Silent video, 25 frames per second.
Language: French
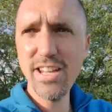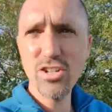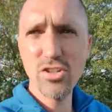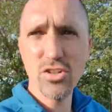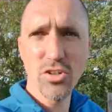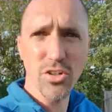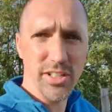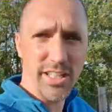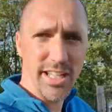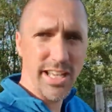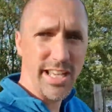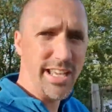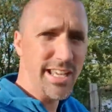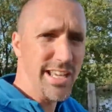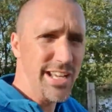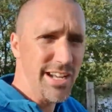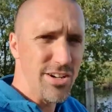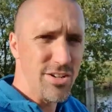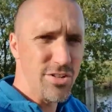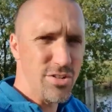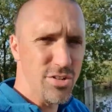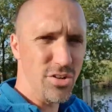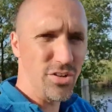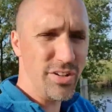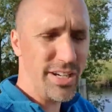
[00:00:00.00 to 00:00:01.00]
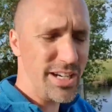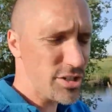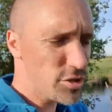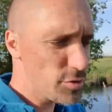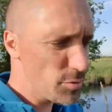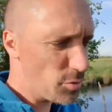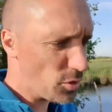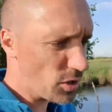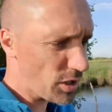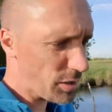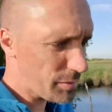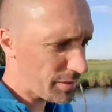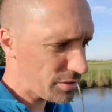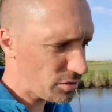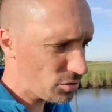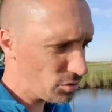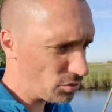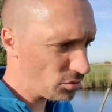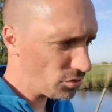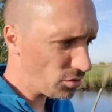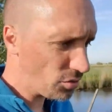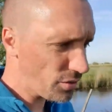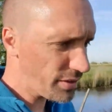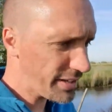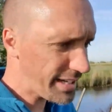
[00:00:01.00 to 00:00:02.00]
je connais le langage de programmation
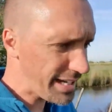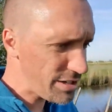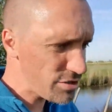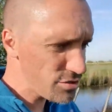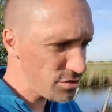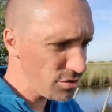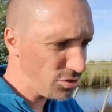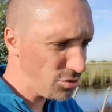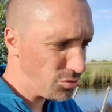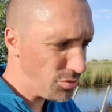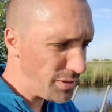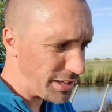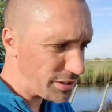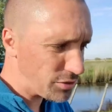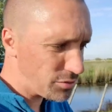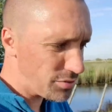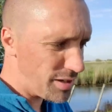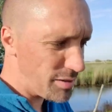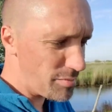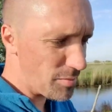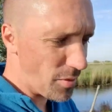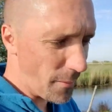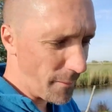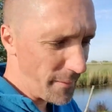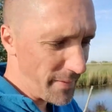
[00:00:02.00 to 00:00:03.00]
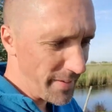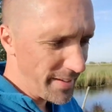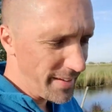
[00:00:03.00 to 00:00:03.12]
sur lequel je suis actuellement.